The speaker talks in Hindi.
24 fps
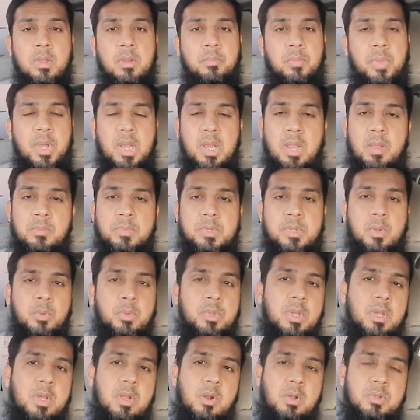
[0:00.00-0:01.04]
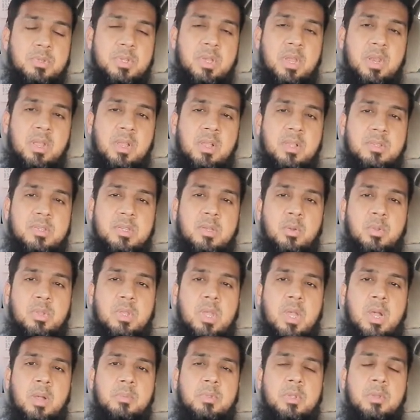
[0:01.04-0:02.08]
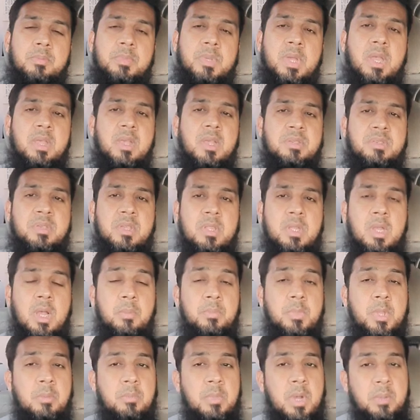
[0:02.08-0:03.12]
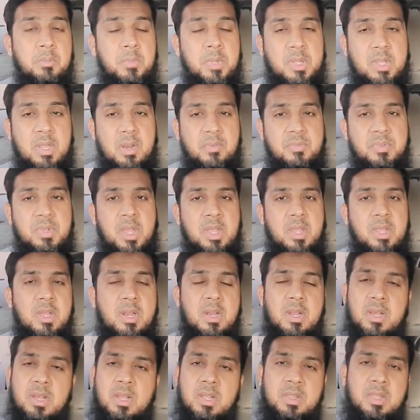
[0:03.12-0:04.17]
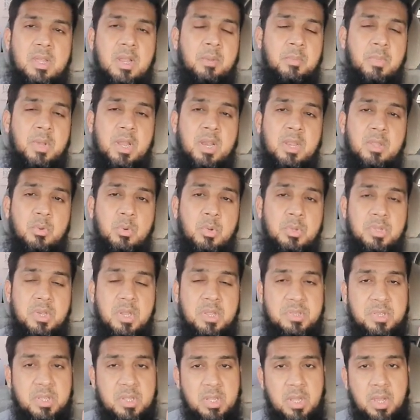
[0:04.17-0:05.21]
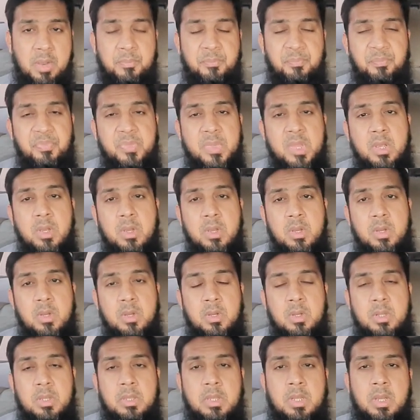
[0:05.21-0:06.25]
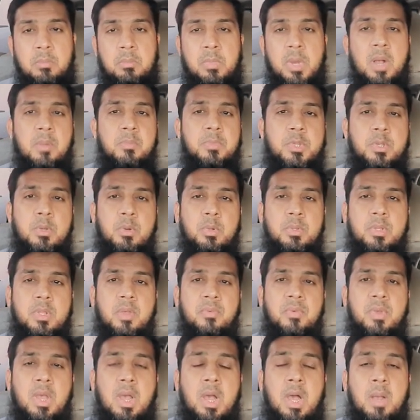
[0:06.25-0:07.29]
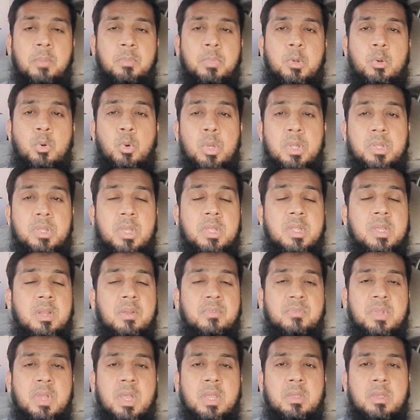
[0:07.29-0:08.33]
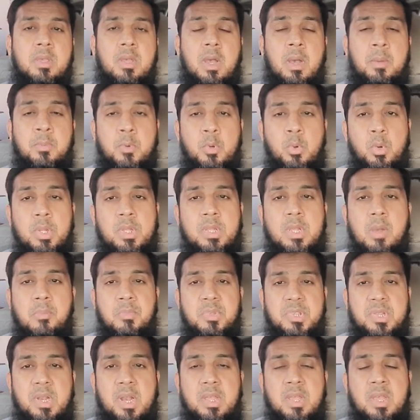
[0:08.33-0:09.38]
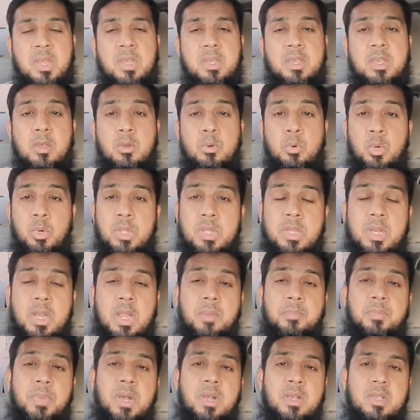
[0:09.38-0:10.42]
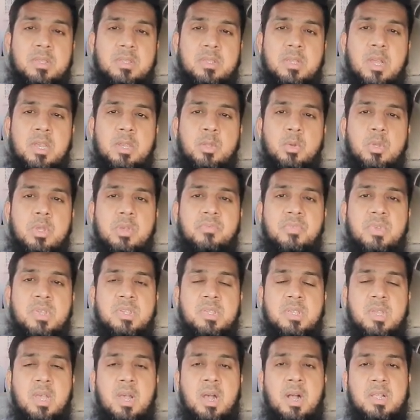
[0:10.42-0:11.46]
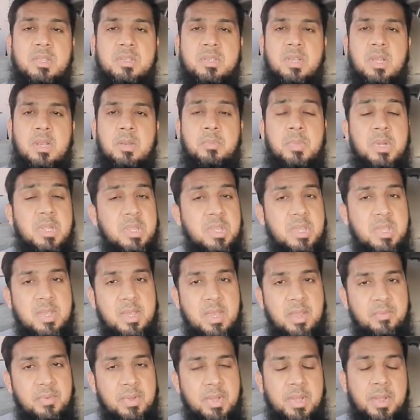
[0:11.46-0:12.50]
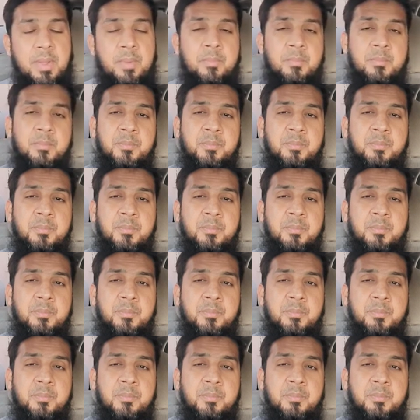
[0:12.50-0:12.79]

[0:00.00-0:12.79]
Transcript: पहले हम सऊदी क्रॉस करेंगे सऊदी आप जब जाएंगे सीधा आप दमाम की तरफ जाएंगे ना कतर बहरन कुछ नहीं सीधा दमाम से होते हुए आप कोइत की तरफ जाएंगे अब कोइत का मसला ये है कि कोइत ने पाकिस्तानियों के वीज़े आजकल बंद किए हुए हैं